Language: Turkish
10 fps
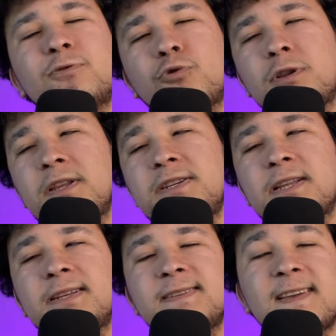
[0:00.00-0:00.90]

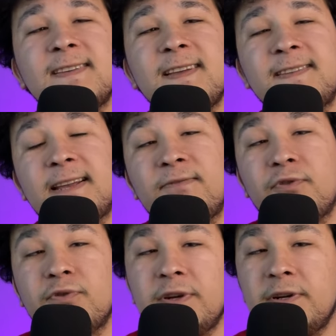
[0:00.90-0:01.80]
kullanıcıları zaten
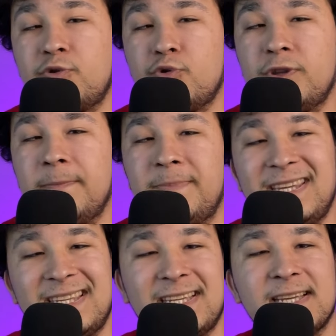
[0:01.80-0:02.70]
telefonlarını günde bir
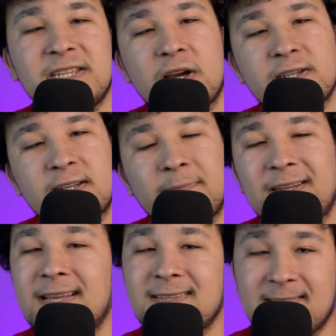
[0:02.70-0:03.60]
iki kez şarj
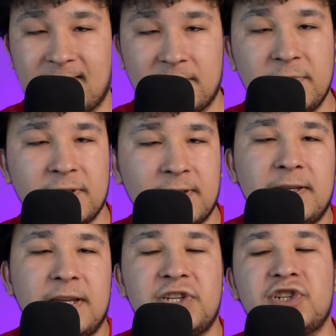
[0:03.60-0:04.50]
etmekten sıkılmıştı.
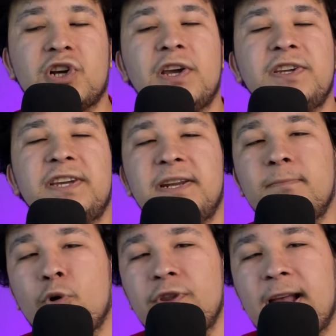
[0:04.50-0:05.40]
E çıkan yeni
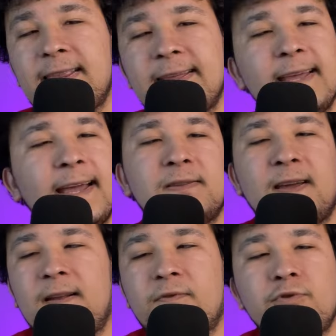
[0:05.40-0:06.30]
modelde de
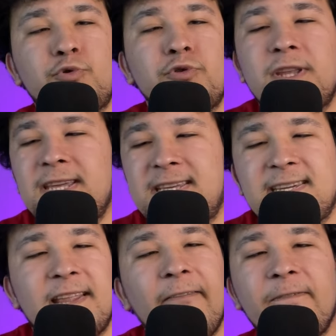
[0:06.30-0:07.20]
telefonu günde
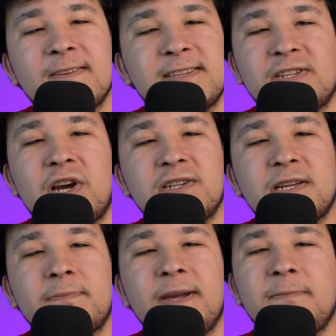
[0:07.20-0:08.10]
2'den fazla şarj etmek